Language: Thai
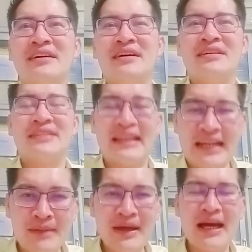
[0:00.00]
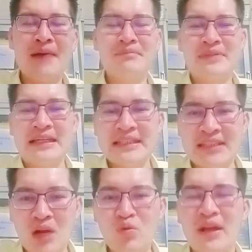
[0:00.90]
อย่าลืมนะครับดิจิต
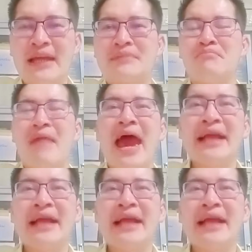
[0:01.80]
อลวอลเล็ตแม้จะ